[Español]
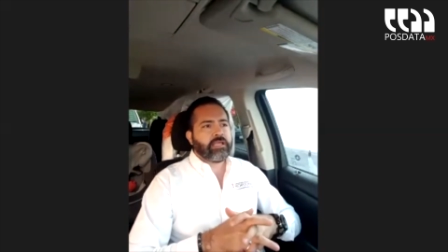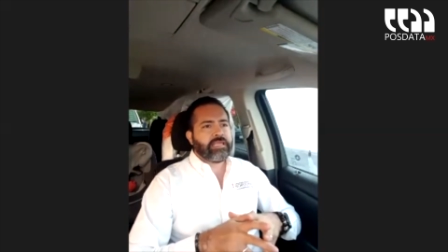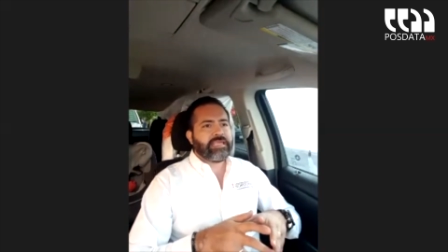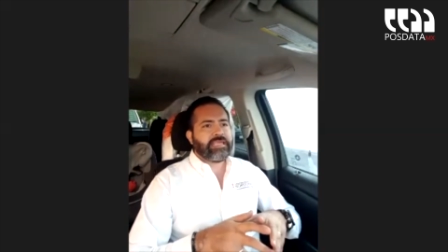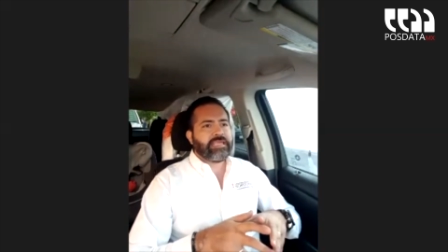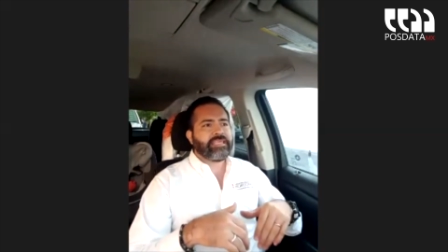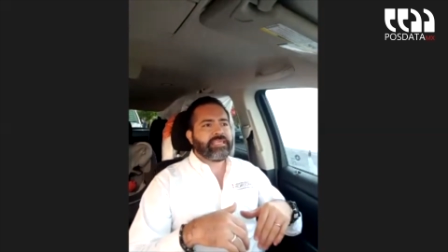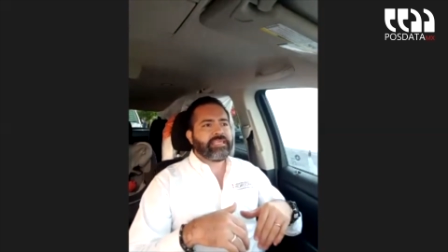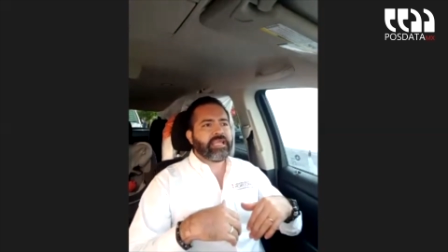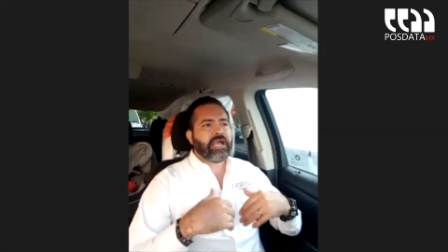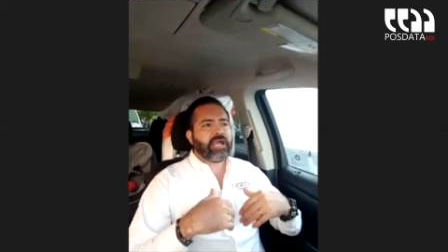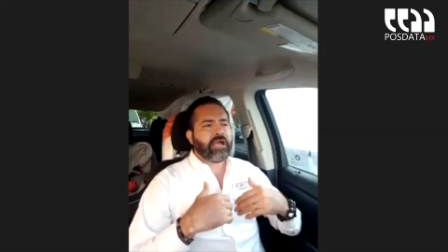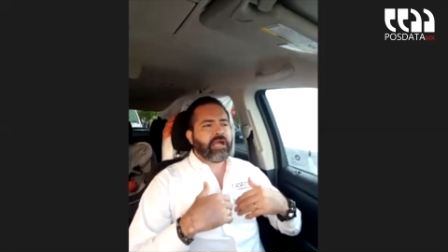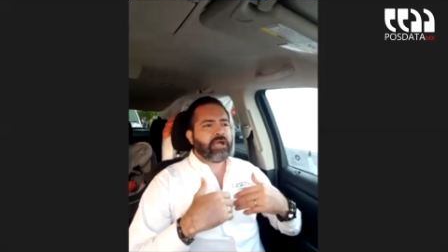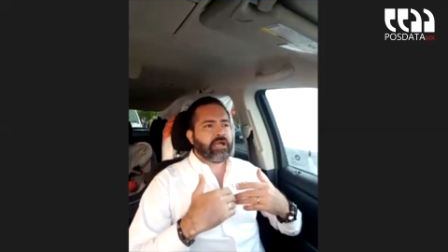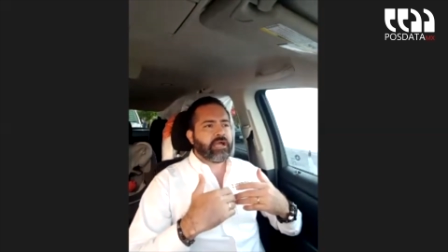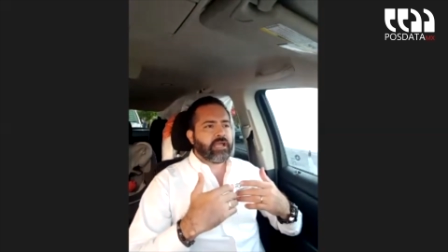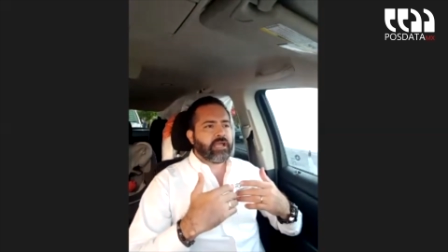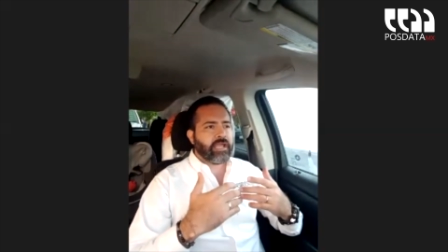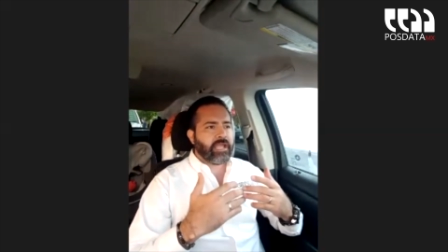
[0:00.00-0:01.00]
Y
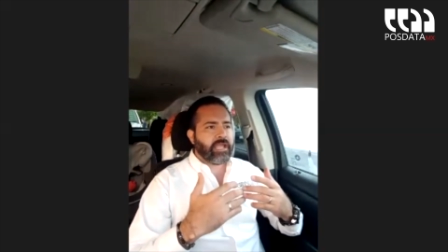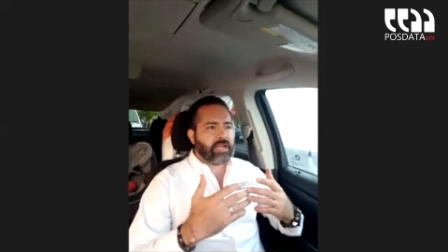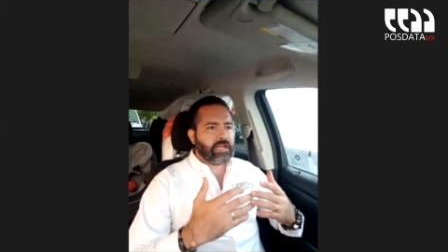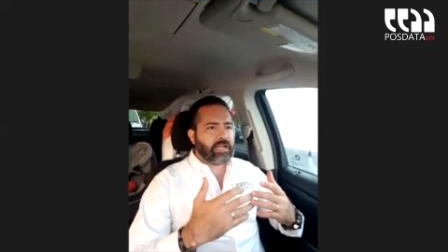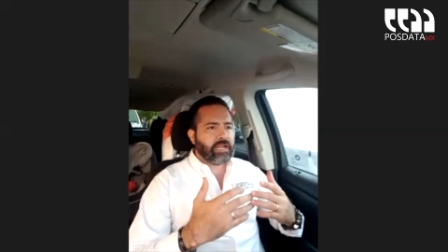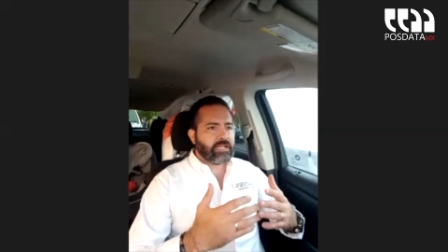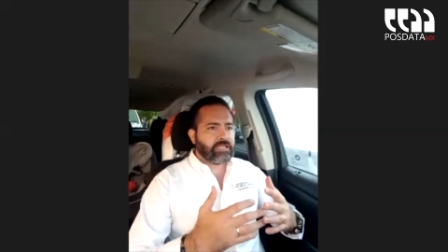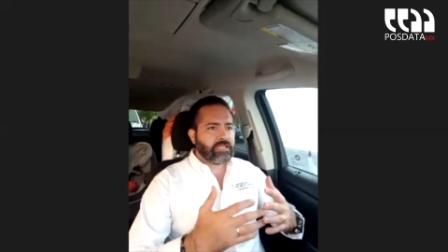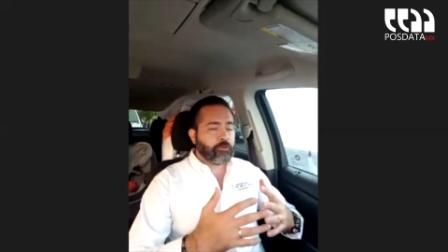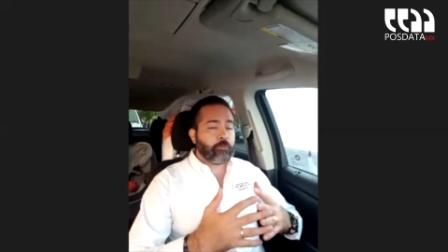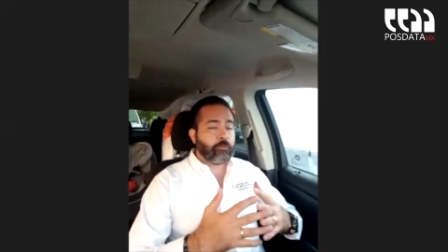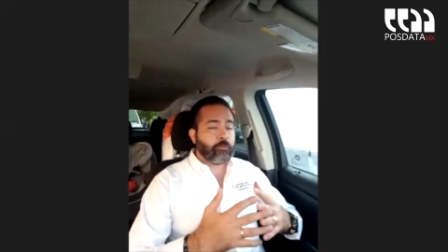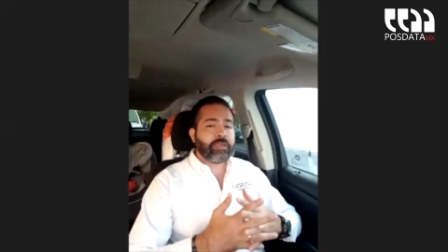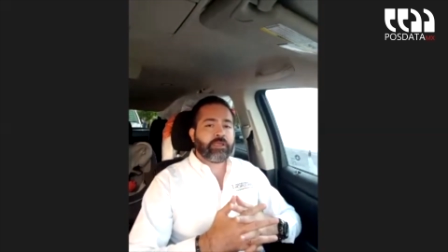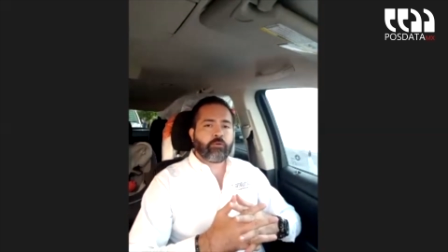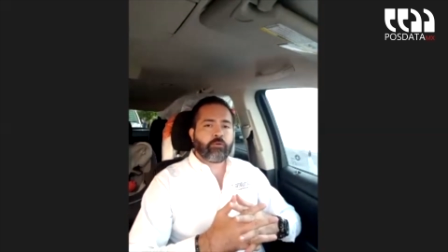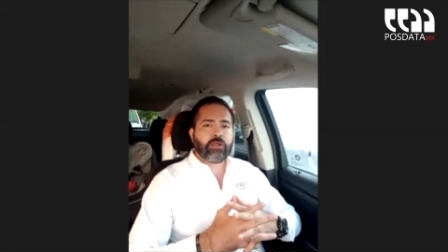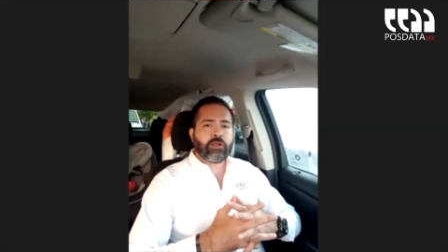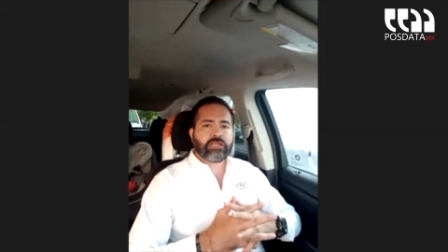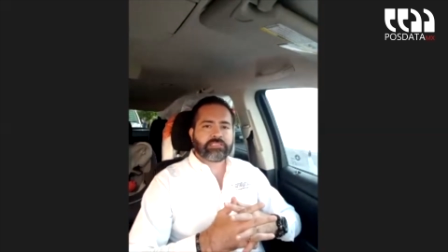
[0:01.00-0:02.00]
ya el
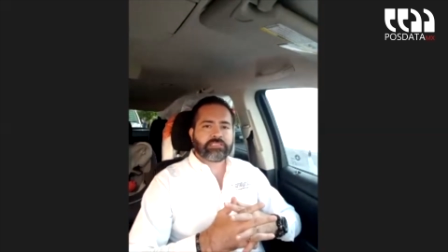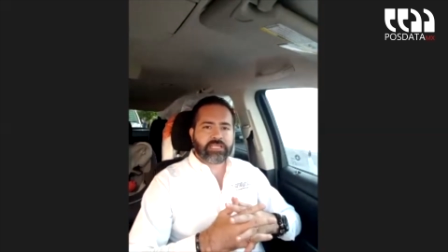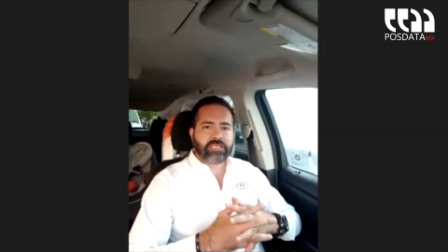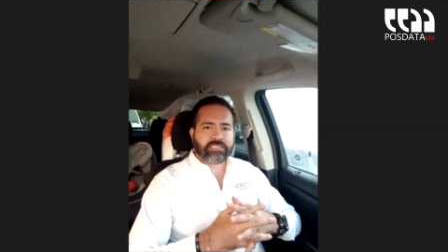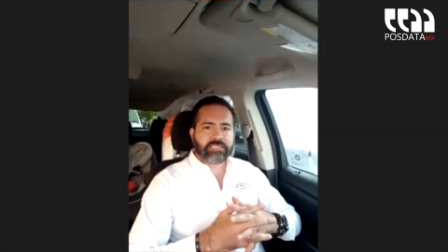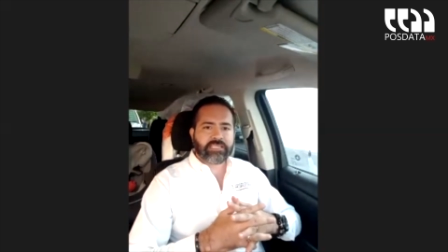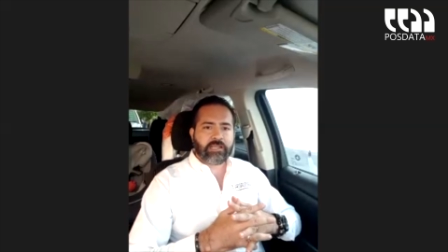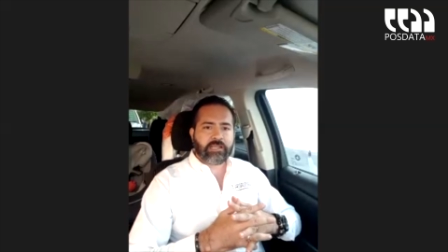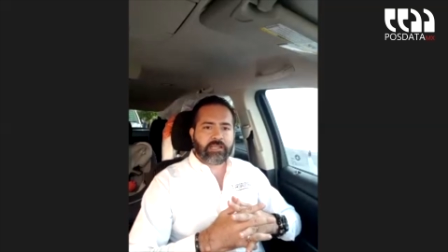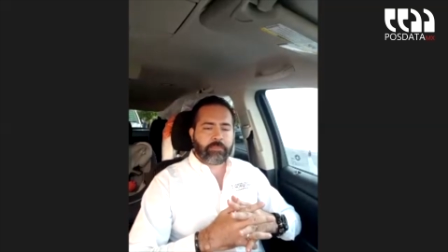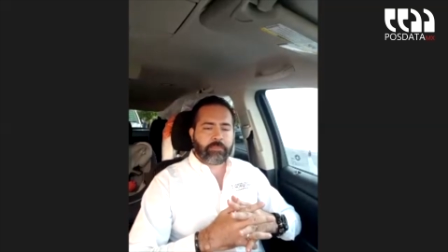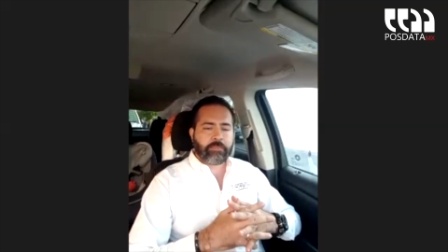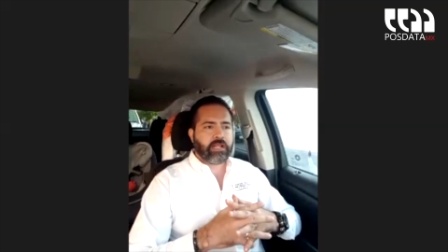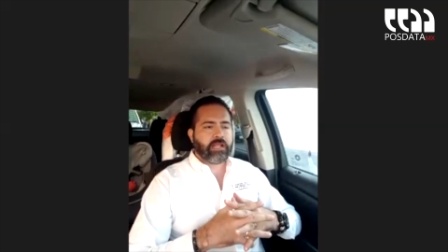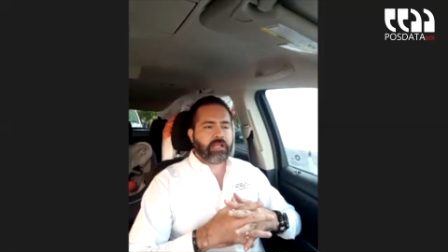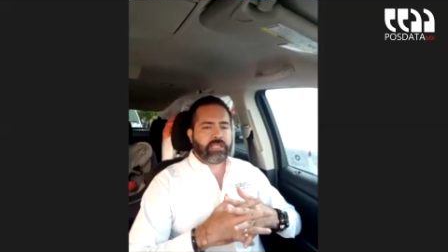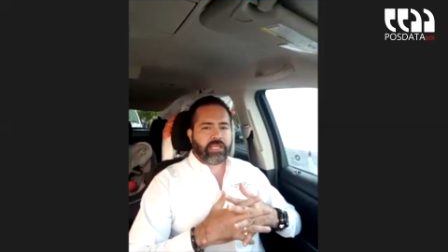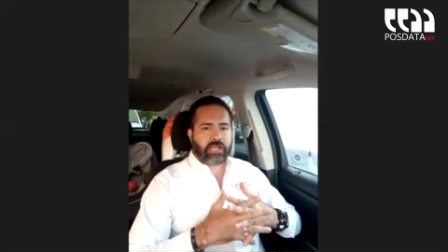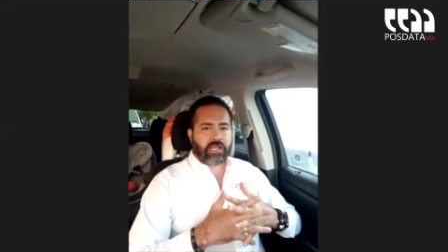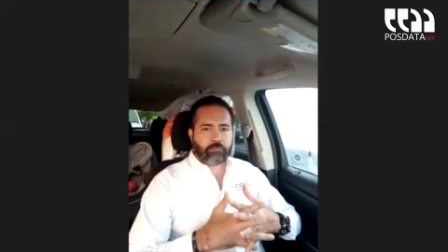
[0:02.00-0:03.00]
domingo a las 10 de la
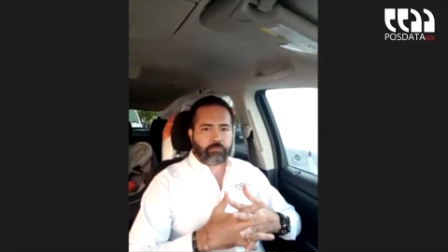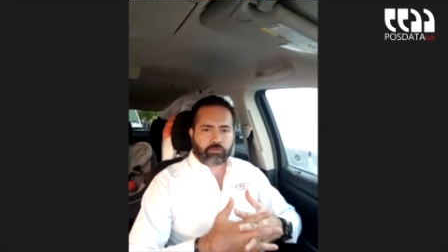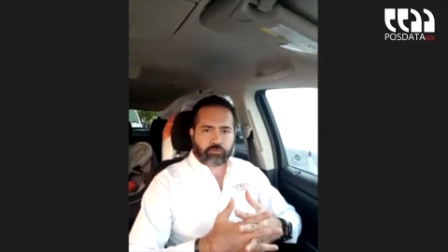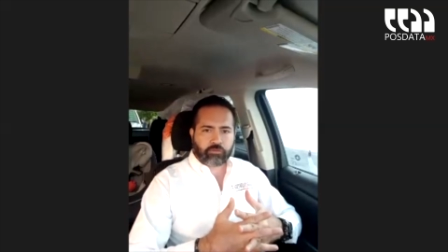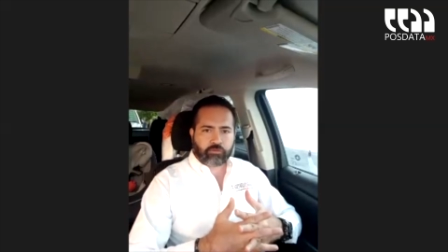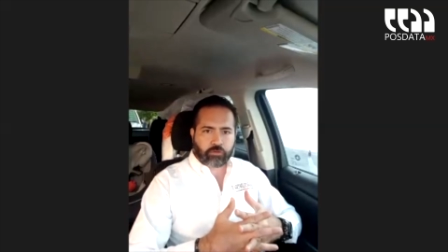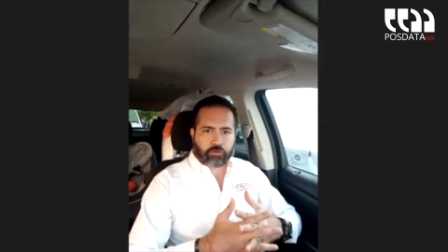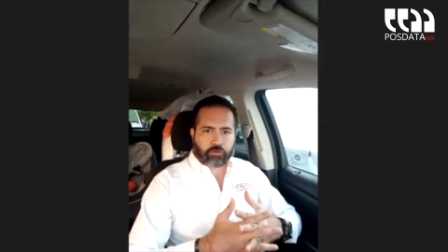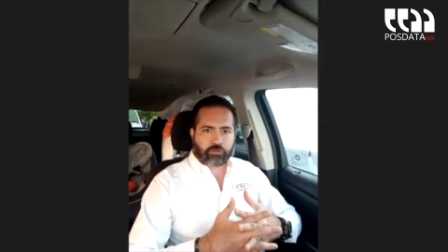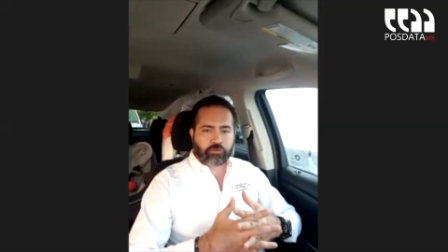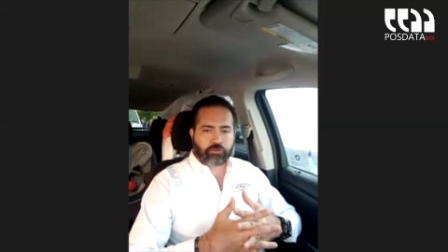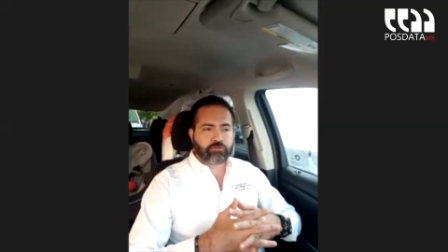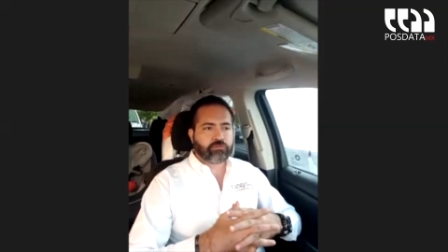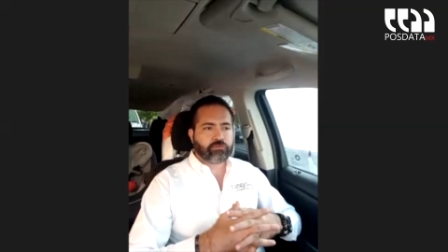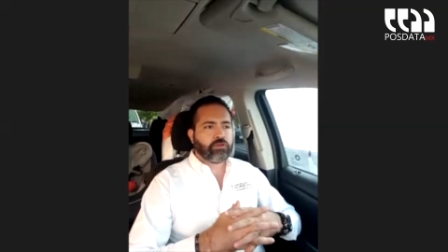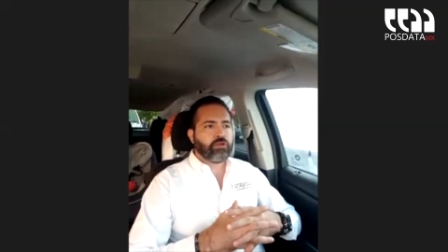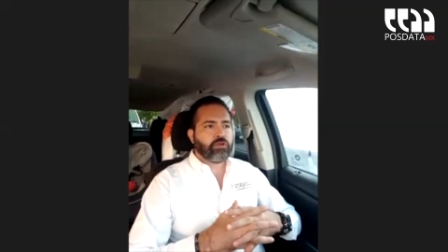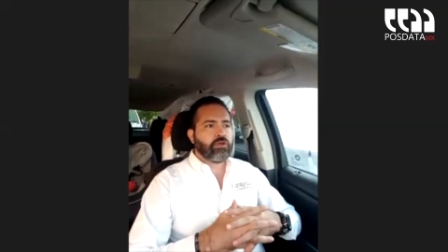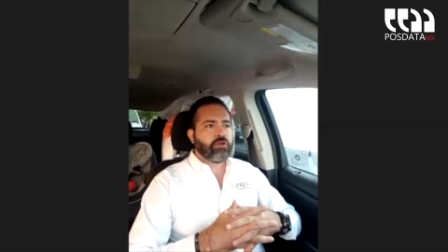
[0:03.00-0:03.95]
mañana llegamos nosotros